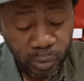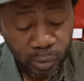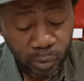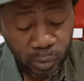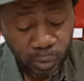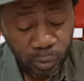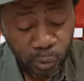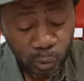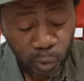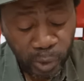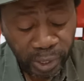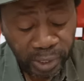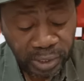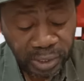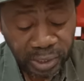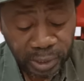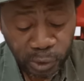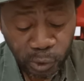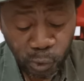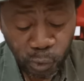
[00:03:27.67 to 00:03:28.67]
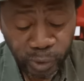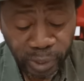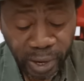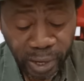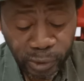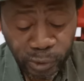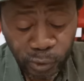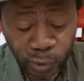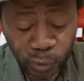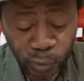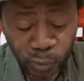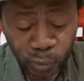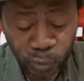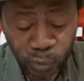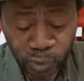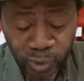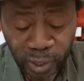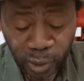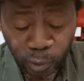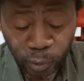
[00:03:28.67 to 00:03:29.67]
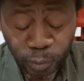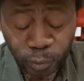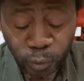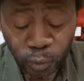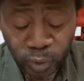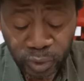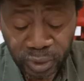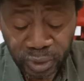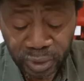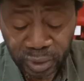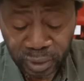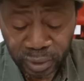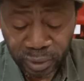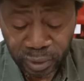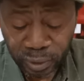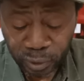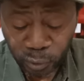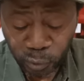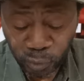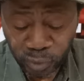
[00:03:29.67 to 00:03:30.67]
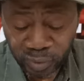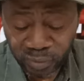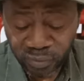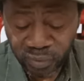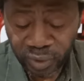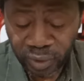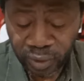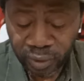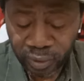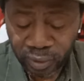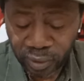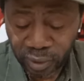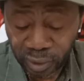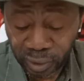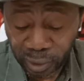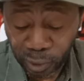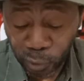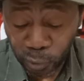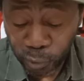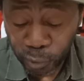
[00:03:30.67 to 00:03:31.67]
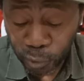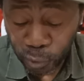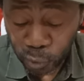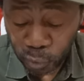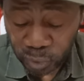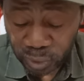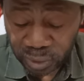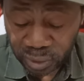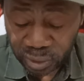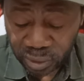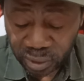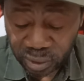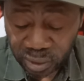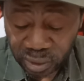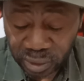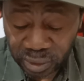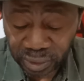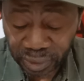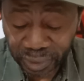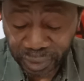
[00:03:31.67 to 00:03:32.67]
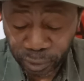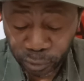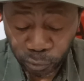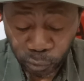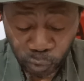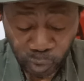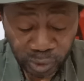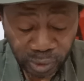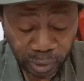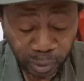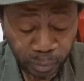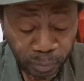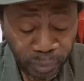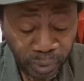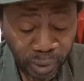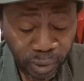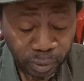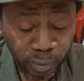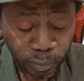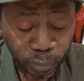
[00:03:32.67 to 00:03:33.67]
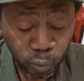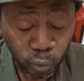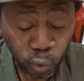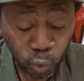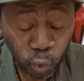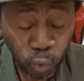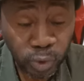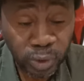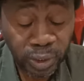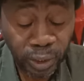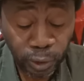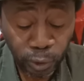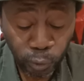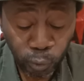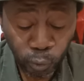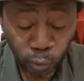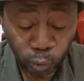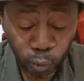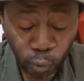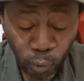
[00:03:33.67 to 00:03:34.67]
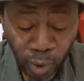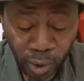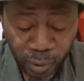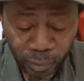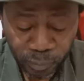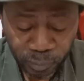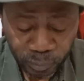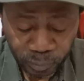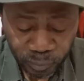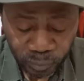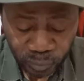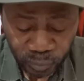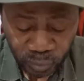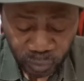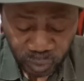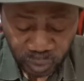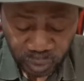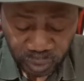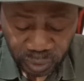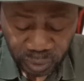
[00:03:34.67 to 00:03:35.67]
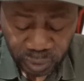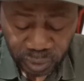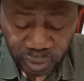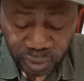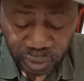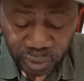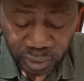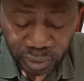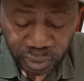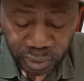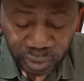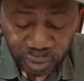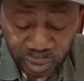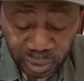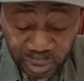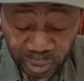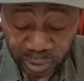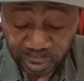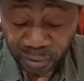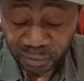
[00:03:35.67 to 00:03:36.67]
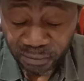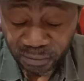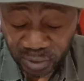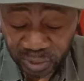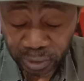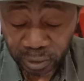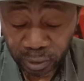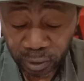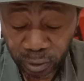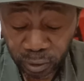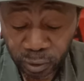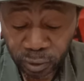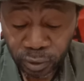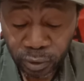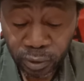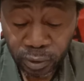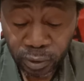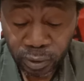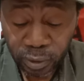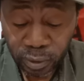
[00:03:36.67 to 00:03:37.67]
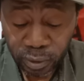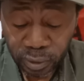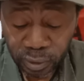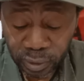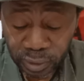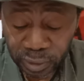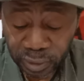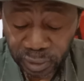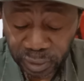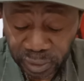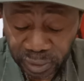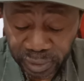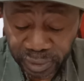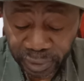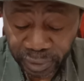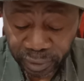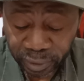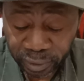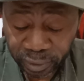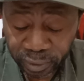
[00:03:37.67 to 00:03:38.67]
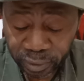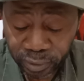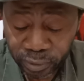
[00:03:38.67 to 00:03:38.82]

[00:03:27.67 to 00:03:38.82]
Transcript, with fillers: de l'air station des radios de la communauté des Greenville, en Caroline du Sud, s'était rendu à Tampa pour soutenir les Hauts-Droits. C'est un vétéran et leader